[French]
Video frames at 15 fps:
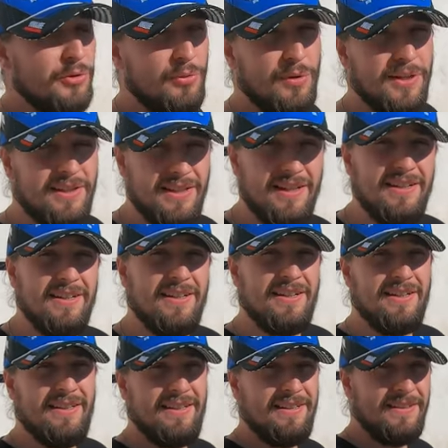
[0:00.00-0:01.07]
ce quad là,
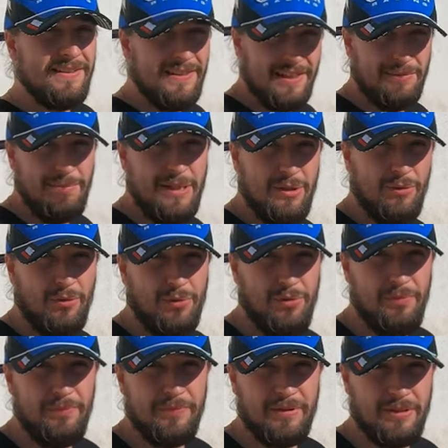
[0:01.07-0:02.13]
5000
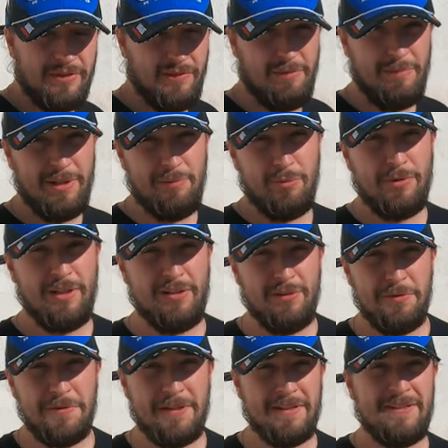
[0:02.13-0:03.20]
euros, je vais mettre mon
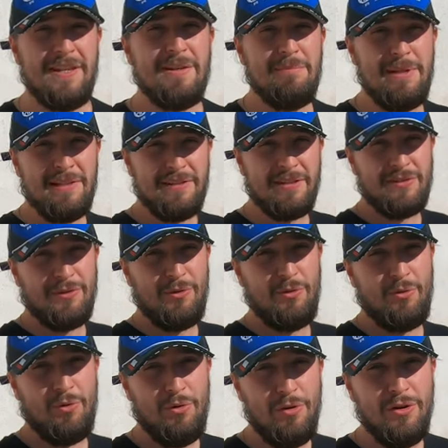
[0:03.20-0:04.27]
annonce à 5500
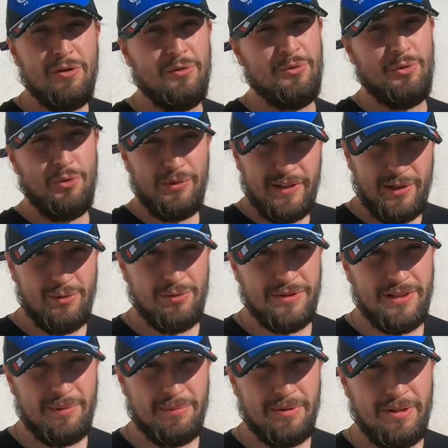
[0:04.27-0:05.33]
euros non
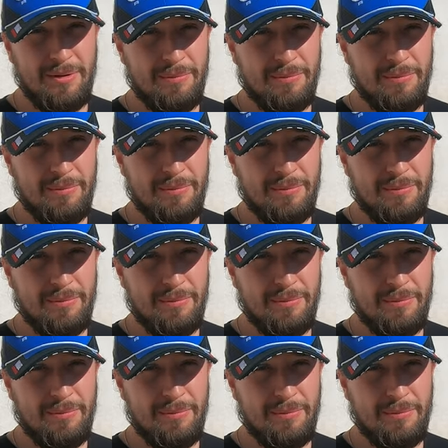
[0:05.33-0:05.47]
négociable.